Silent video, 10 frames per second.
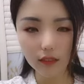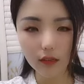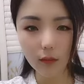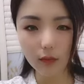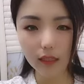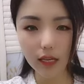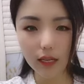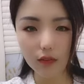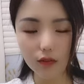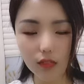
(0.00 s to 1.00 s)
姐妹们，大
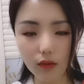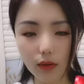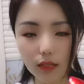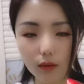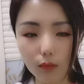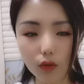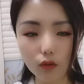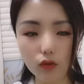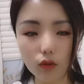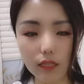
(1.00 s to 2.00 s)
家有喜欢的，不要
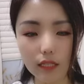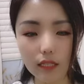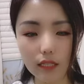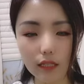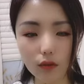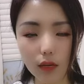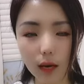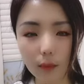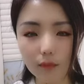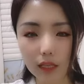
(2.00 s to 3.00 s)
错过这次机会
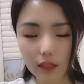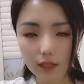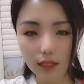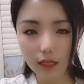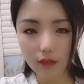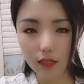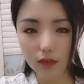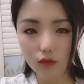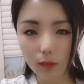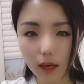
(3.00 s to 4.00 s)
啊！现在抓
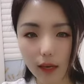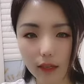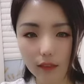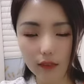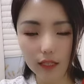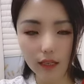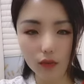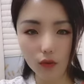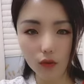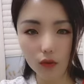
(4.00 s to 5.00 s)
紧去拍，因为现在有